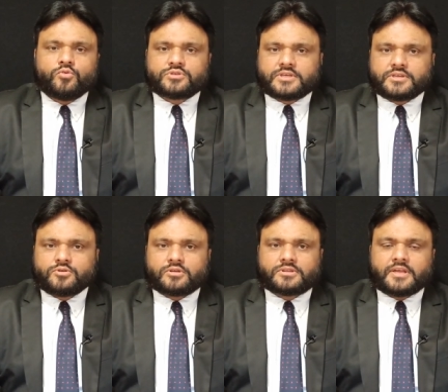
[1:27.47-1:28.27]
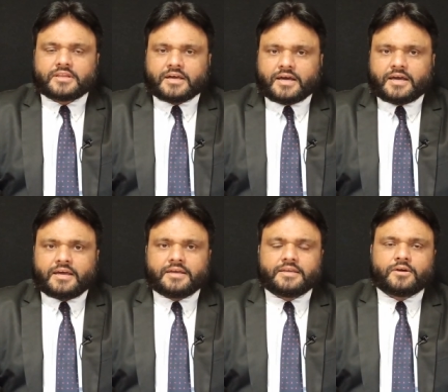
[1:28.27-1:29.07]
उसकी जो तनख्वाह
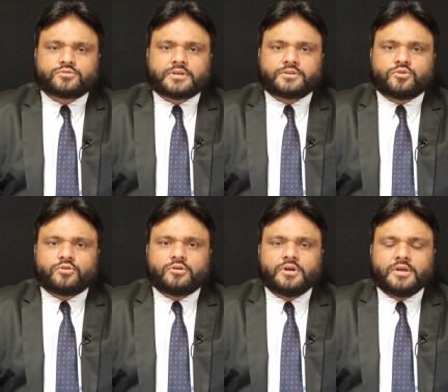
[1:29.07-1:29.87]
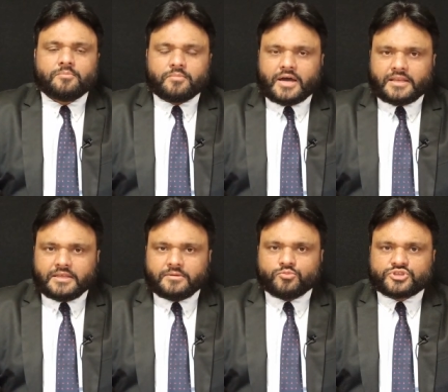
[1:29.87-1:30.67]
है या उसका जो
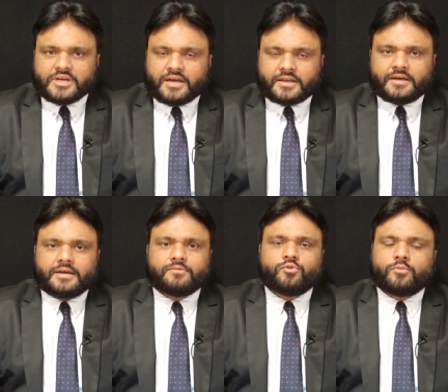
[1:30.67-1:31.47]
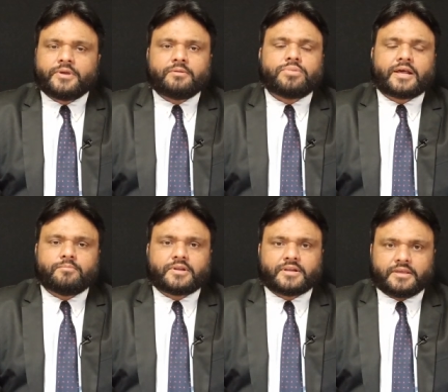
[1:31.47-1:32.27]
माली मुशाहरा है वो भी
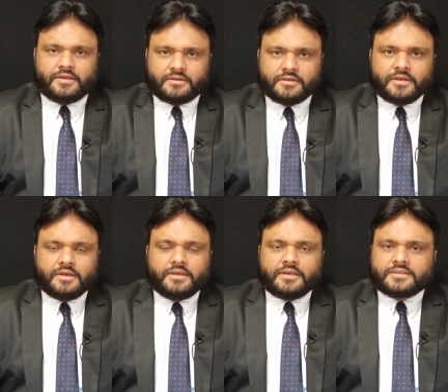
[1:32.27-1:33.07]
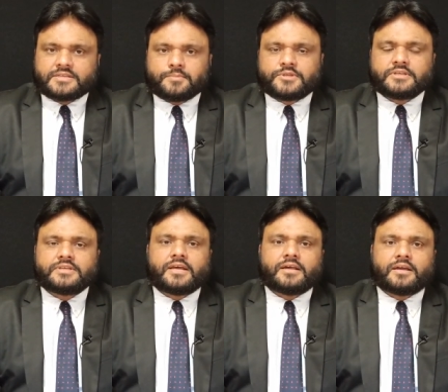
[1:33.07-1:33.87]
बराबर नहीं है ये सब
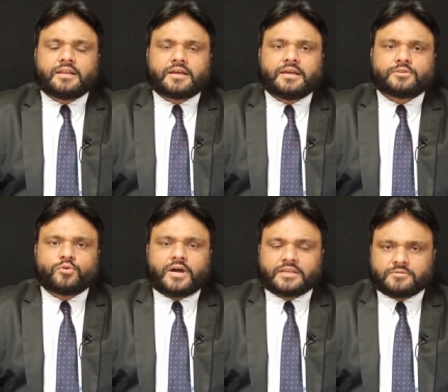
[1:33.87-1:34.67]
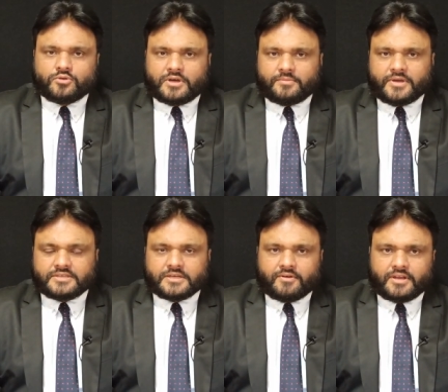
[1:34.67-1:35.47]
चीज़ें अलग अलग हैं तो आज जो है मैं
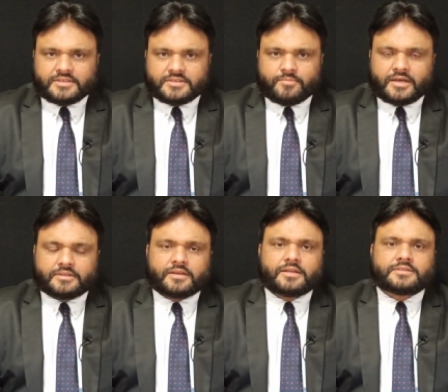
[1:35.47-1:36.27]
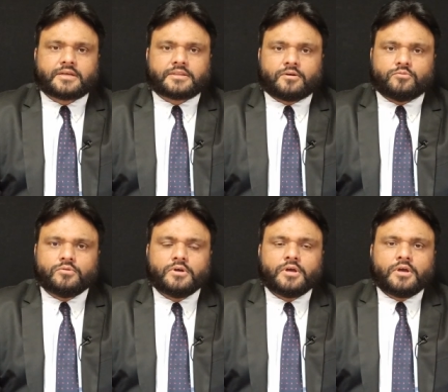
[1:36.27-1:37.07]
इस हवाले से बात करना चाहता हूँ
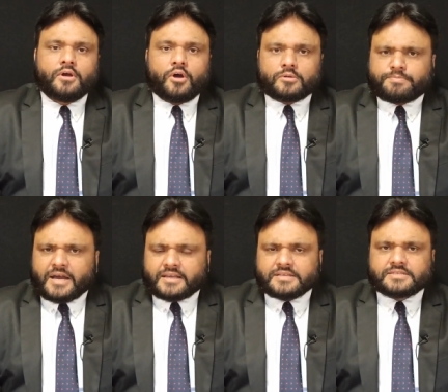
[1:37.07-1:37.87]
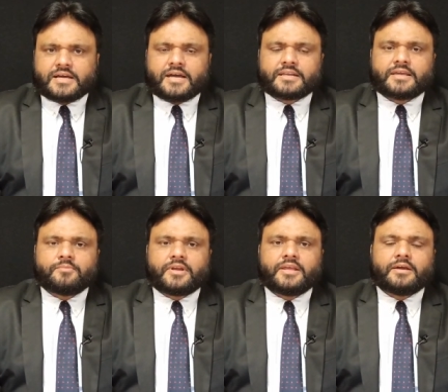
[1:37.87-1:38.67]
और पाकिस्तान के
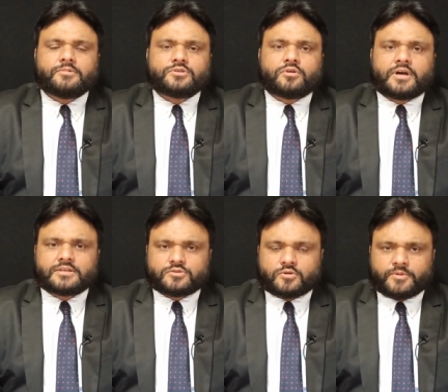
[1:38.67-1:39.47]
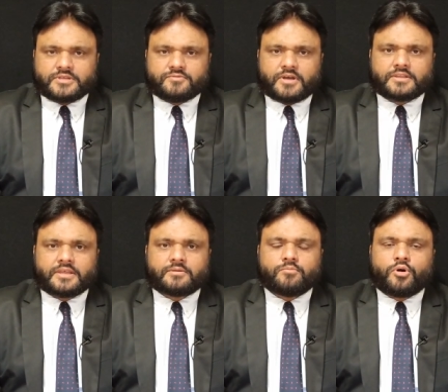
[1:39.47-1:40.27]
मीडिया में जो ख़ास तौर पर इस
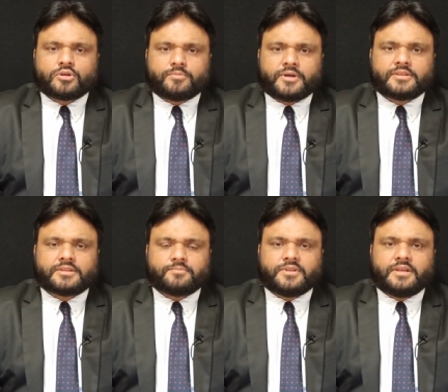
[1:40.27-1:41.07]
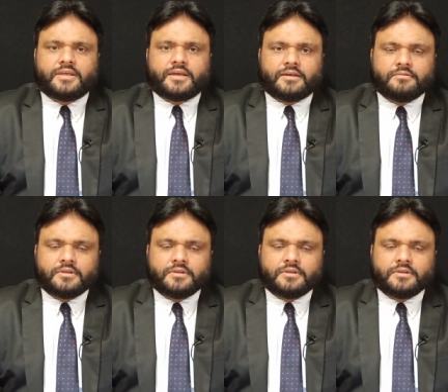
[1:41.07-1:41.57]
वक्त एक बहुत बड़ी तब्दीली है